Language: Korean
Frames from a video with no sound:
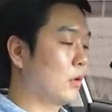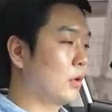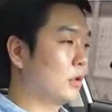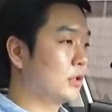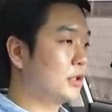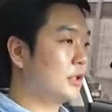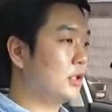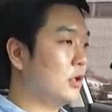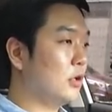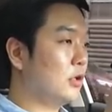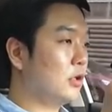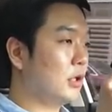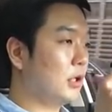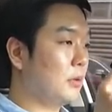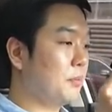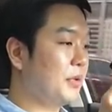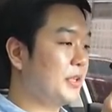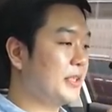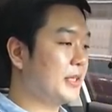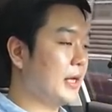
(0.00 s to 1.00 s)

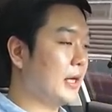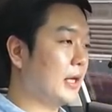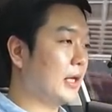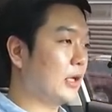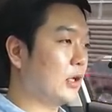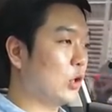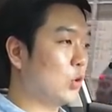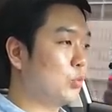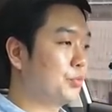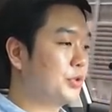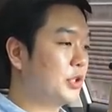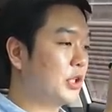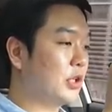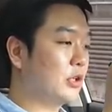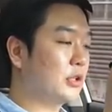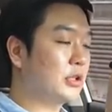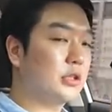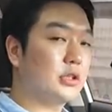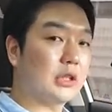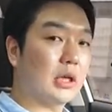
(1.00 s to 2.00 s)
스티어링이 미세하게 이렇게
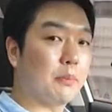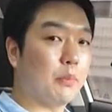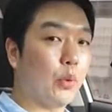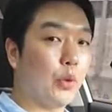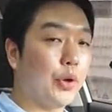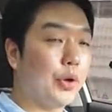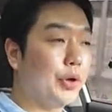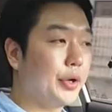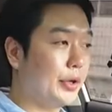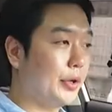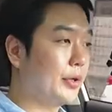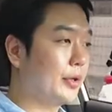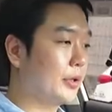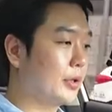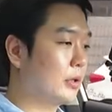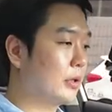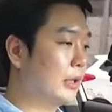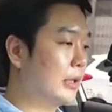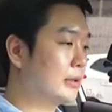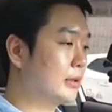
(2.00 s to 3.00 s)
움직여주는 게 보여요.
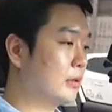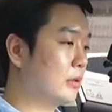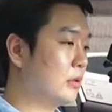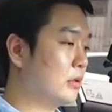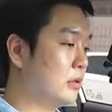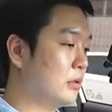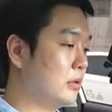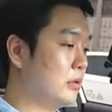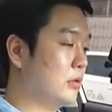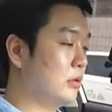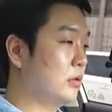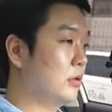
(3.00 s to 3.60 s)
그래서